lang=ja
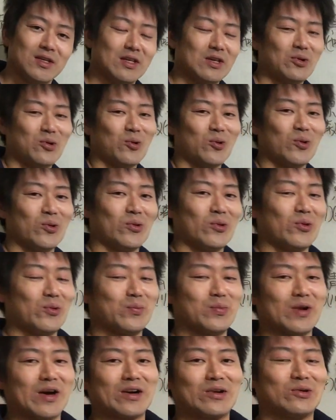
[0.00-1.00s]
違法の
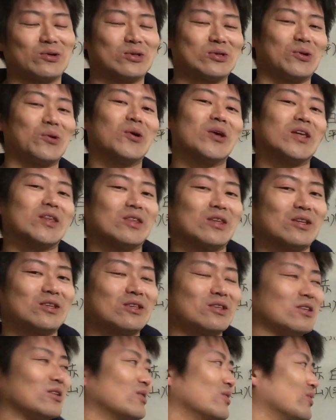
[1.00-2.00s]
ブラック商品で
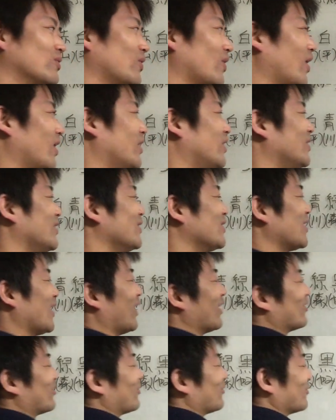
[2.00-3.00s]
すっていうのは
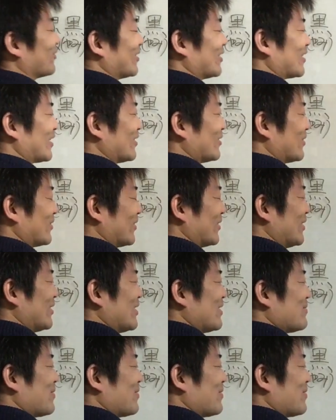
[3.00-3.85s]
あると思うんですけど、